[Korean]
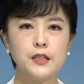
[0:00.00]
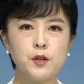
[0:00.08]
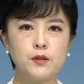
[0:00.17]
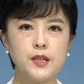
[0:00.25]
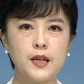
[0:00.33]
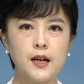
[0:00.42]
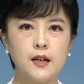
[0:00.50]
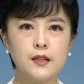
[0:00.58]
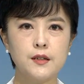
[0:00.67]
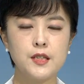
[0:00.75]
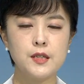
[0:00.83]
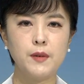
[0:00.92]
정체가
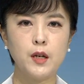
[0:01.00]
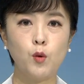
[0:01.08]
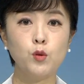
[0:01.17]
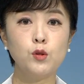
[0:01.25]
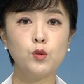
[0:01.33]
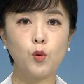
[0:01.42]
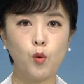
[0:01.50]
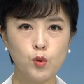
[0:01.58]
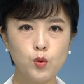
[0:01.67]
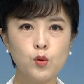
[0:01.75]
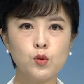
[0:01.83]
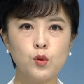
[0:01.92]
극심해 오늘도
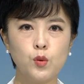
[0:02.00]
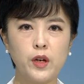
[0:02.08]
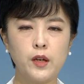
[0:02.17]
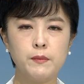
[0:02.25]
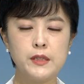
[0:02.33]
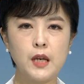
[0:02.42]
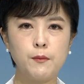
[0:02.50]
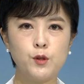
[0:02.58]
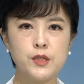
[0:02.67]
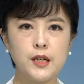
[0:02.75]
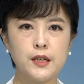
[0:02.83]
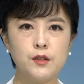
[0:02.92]
고농도의
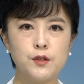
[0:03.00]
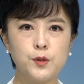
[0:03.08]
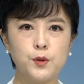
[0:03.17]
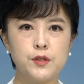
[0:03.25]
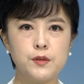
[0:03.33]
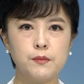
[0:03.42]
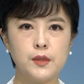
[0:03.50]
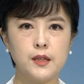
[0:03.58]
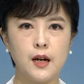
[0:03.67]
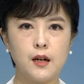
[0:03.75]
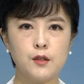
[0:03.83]
미세먼지가 이어지고 있습니다.